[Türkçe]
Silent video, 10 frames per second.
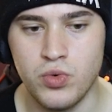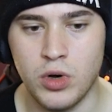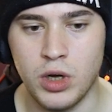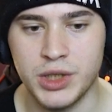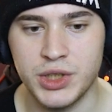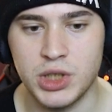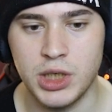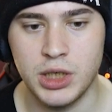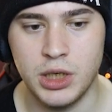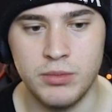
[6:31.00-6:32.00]
6
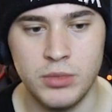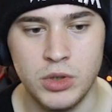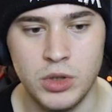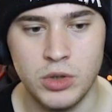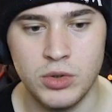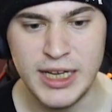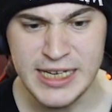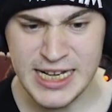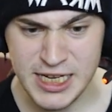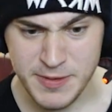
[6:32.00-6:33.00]
kişiyle girelim. Lan
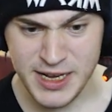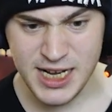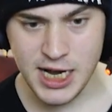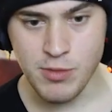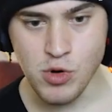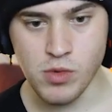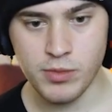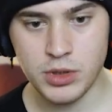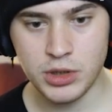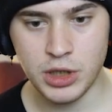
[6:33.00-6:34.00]
niye hiçbir yere giremiyorum?
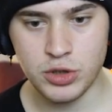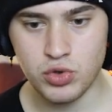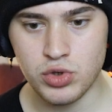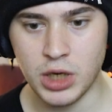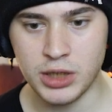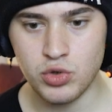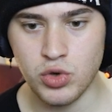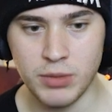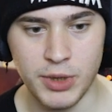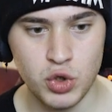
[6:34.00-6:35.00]
Gece 3 laneti şu
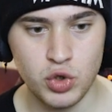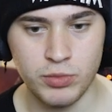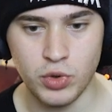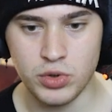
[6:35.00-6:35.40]
anda başlıyor mu